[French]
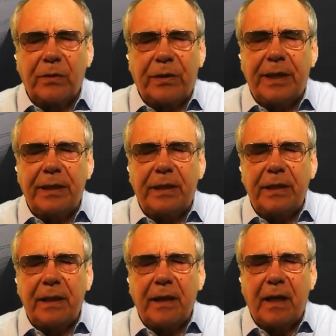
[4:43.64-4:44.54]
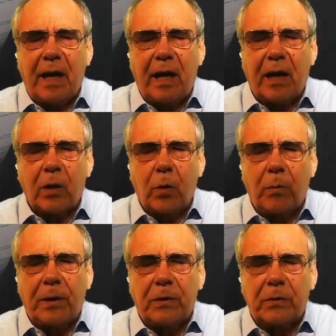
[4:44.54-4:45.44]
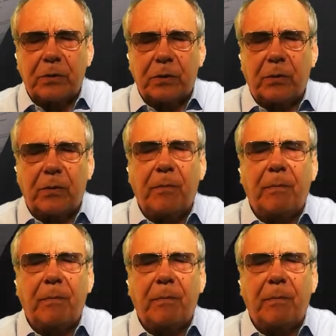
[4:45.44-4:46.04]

d'aides à la compréhension.